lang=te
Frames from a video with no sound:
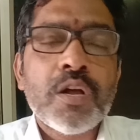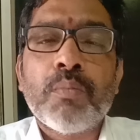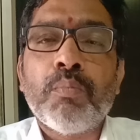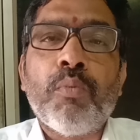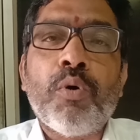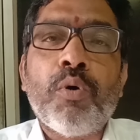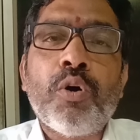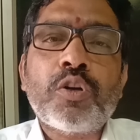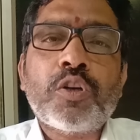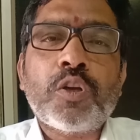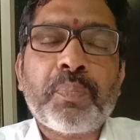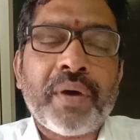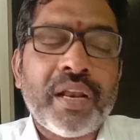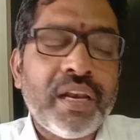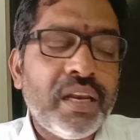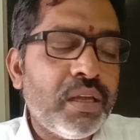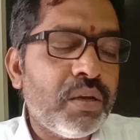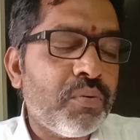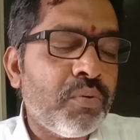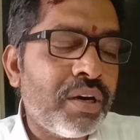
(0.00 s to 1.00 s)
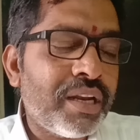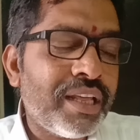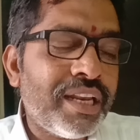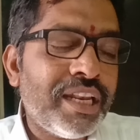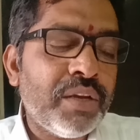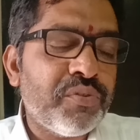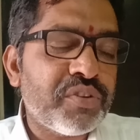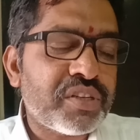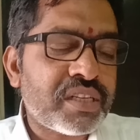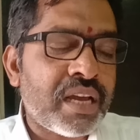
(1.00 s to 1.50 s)
మోటుపల్లి
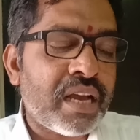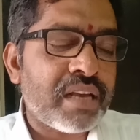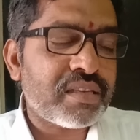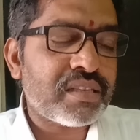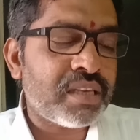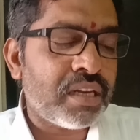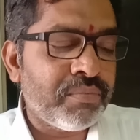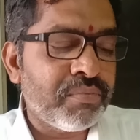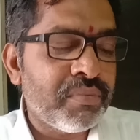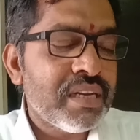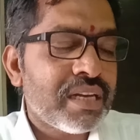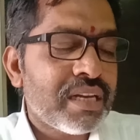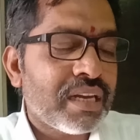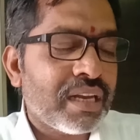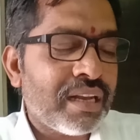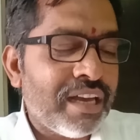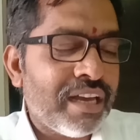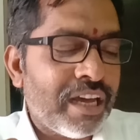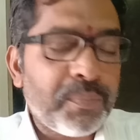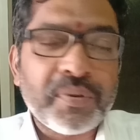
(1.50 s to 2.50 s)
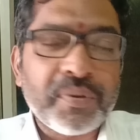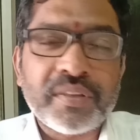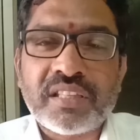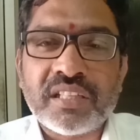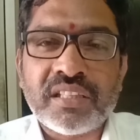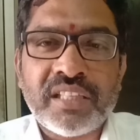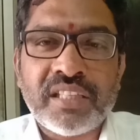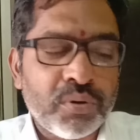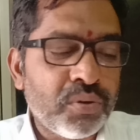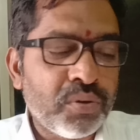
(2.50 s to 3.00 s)
ఓడరేవు శాసనం గణపతి
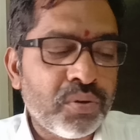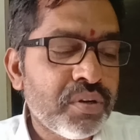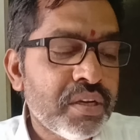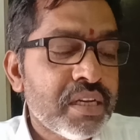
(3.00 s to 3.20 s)
దేవుడు